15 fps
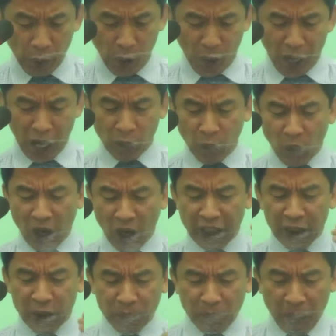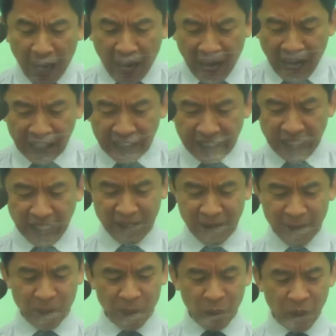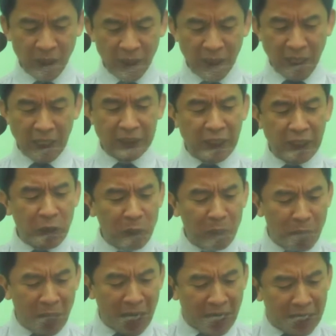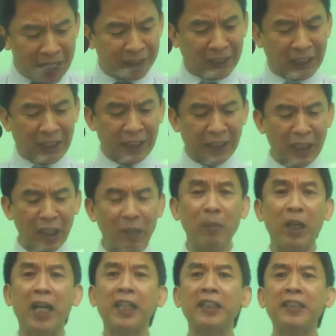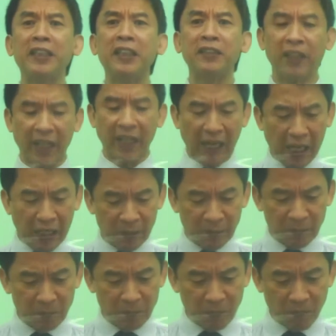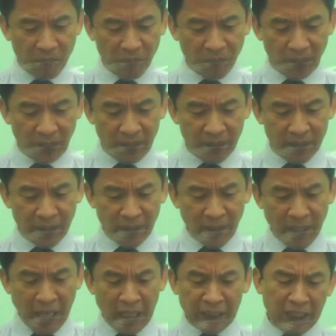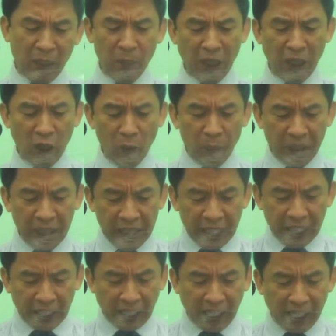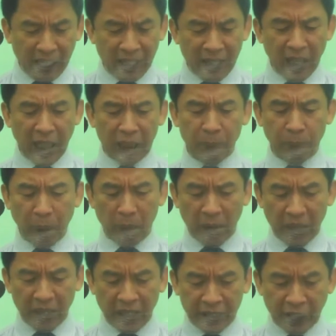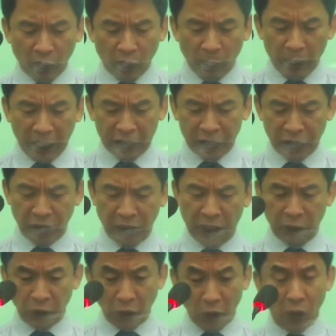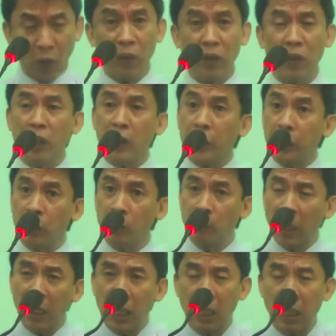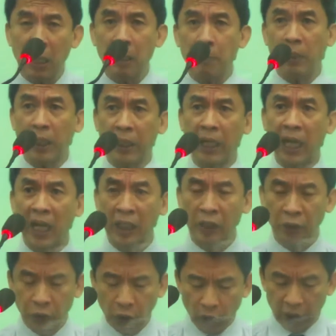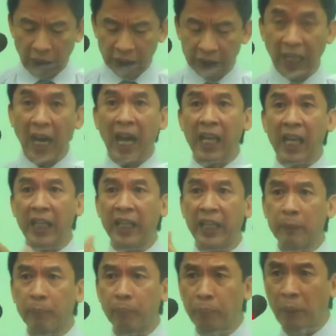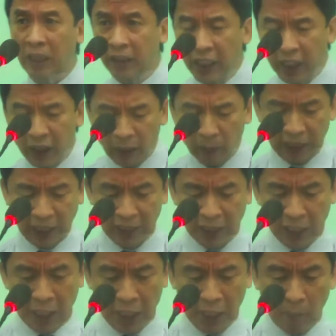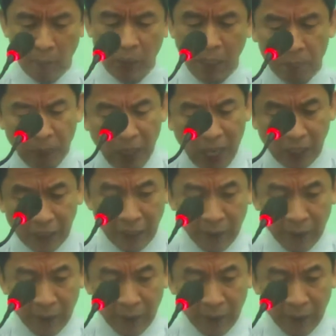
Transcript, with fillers: Ako ang iyong bahagi at iyong mana sa gitna ng mga anak ng Israel. At ang mga umiiral at permanenteng obligasyon na ito, yung mga paghahandog at palay at parte ng, ng mga pare,